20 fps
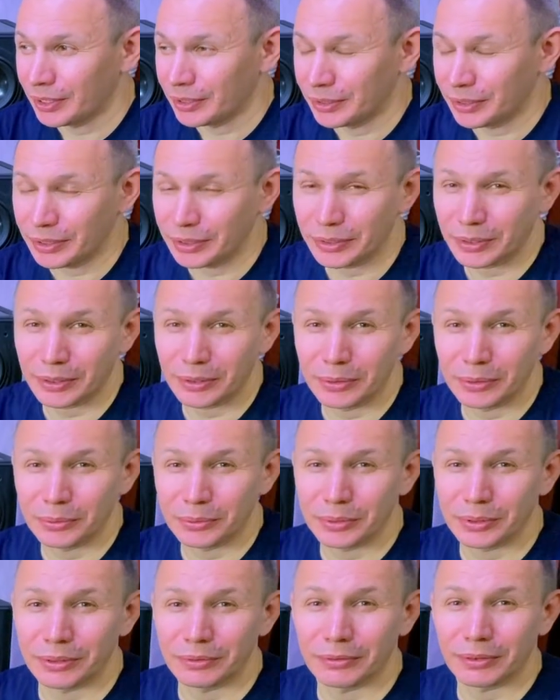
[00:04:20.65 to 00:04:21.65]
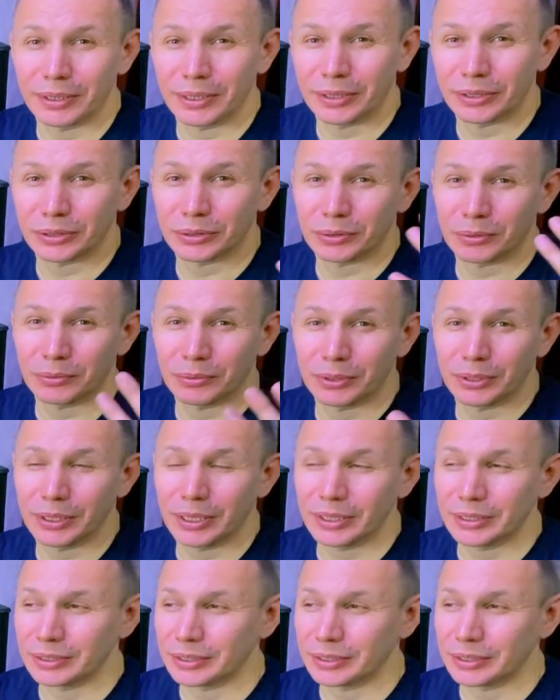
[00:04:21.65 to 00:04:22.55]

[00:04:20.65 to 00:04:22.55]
Некоторые люди говорят, что вот я